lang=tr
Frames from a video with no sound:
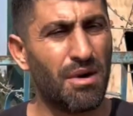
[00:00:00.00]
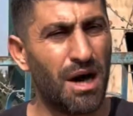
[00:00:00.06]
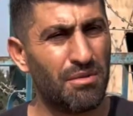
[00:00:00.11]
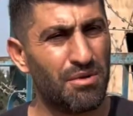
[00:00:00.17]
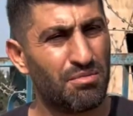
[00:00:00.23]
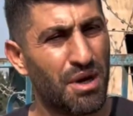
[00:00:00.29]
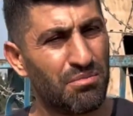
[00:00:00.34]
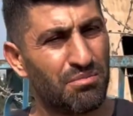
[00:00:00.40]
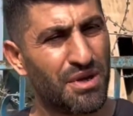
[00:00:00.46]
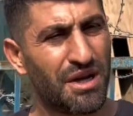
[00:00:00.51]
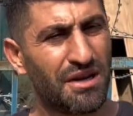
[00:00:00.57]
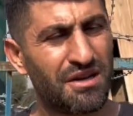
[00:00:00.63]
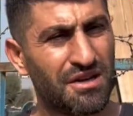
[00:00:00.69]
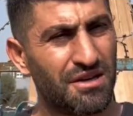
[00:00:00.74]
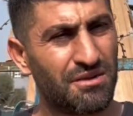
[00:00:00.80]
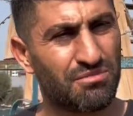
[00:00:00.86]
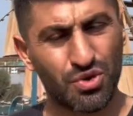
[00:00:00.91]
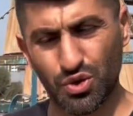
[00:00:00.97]
abi ben
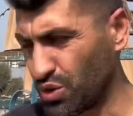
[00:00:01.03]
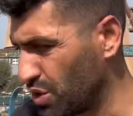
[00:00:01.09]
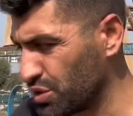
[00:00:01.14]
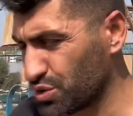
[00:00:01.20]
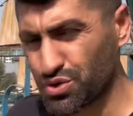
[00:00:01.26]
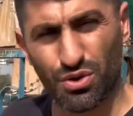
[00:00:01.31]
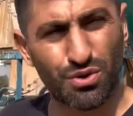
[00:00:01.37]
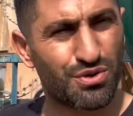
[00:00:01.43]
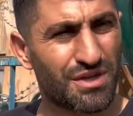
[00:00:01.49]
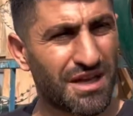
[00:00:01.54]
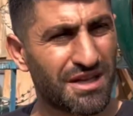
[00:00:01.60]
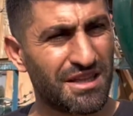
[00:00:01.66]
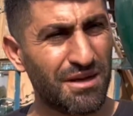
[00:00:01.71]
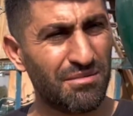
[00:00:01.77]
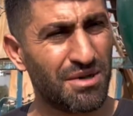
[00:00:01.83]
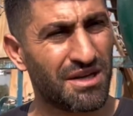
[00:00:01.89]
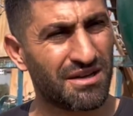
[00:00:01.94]
bırakırım. Köyün çok uzakta mı?